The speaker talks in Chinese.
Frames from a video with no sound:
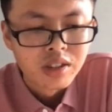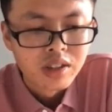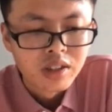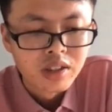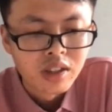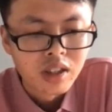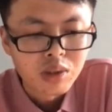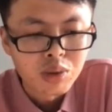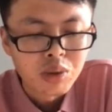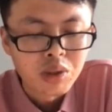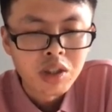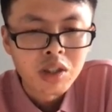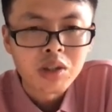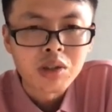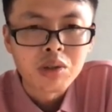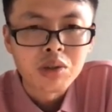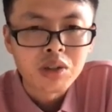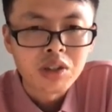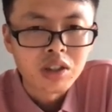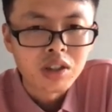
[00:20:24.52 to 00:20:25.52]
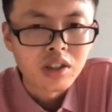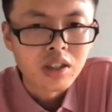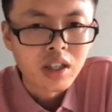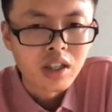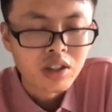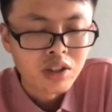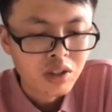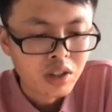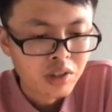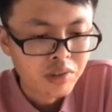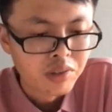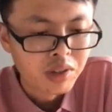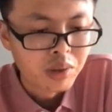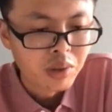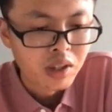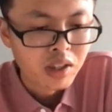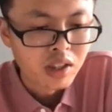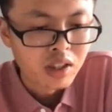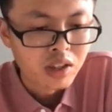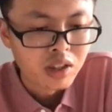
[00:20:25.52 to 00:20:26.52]
那最后就是在消费
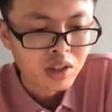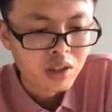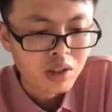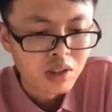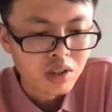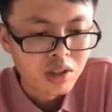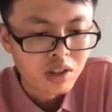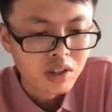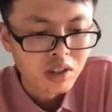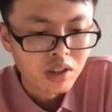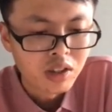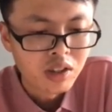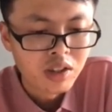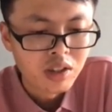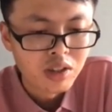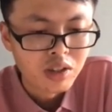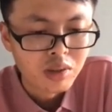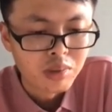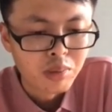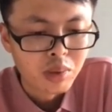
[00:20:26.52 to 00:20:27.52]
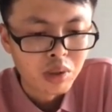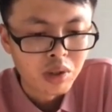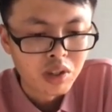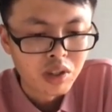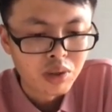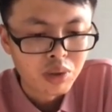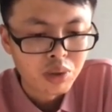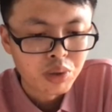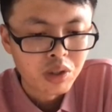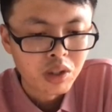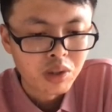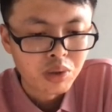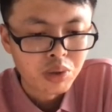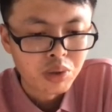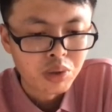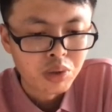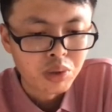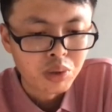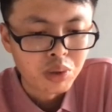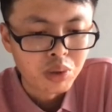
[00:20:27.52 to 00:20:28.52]
端的时候，执行部门需要
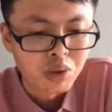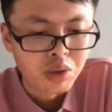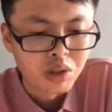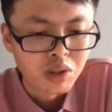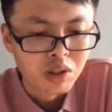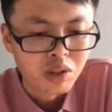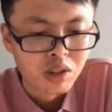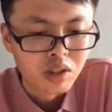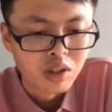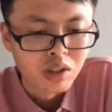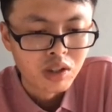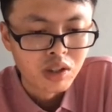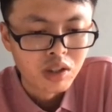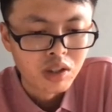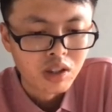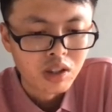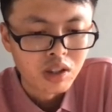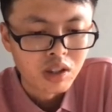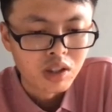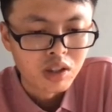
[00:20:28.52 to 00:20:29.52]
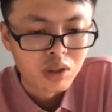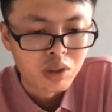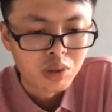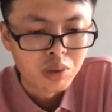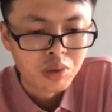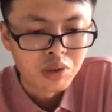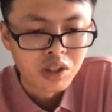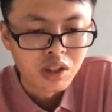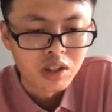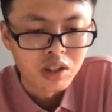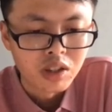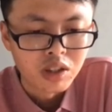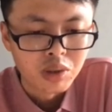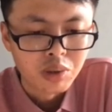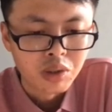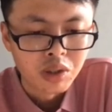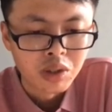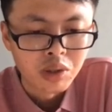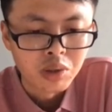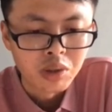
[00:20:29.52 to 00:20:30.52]
去做啊冲突检测，因
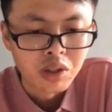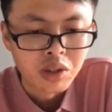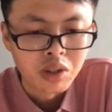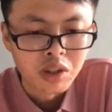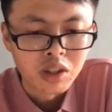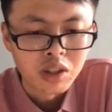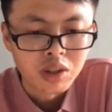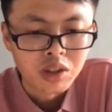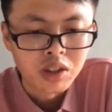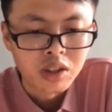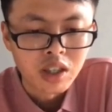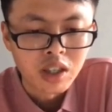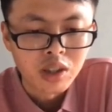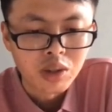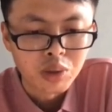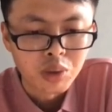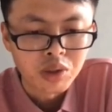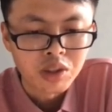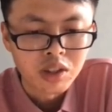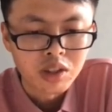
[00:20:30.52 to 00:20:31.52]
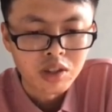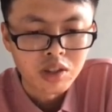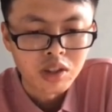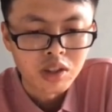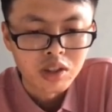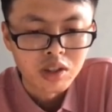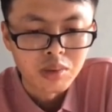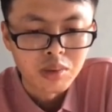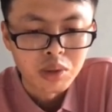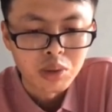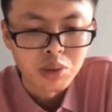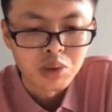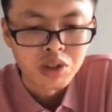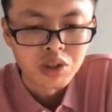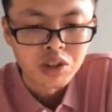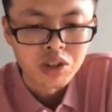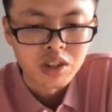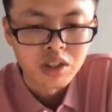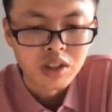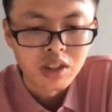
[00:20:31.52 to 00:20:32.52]
为后端可能是在多线程里面去执
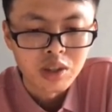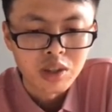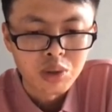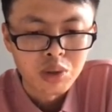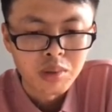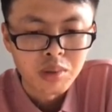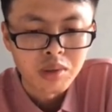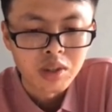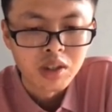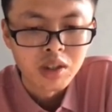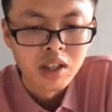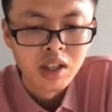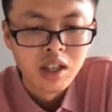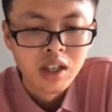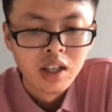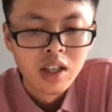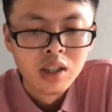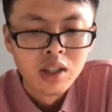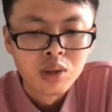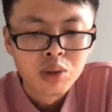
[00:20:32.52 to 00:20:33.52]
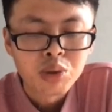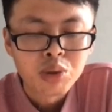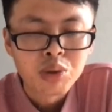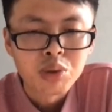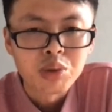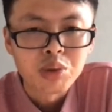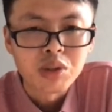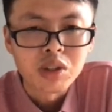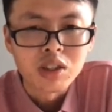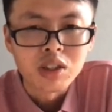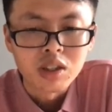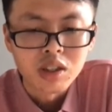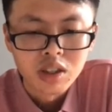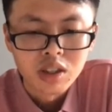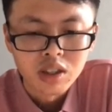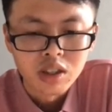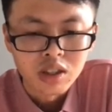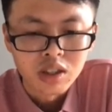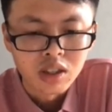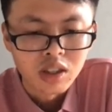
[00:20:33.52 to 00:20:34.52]
行，来确保数据的
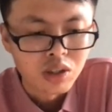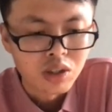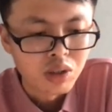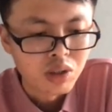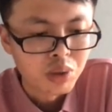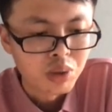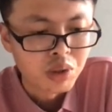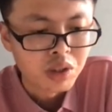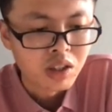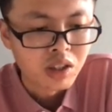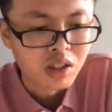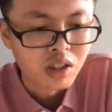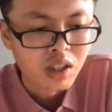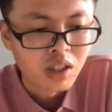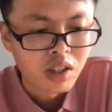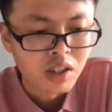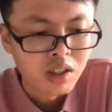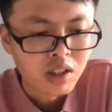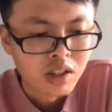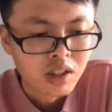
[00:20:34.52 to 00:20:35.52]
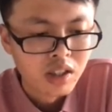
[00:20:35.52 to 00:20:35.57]
一个正确可靠。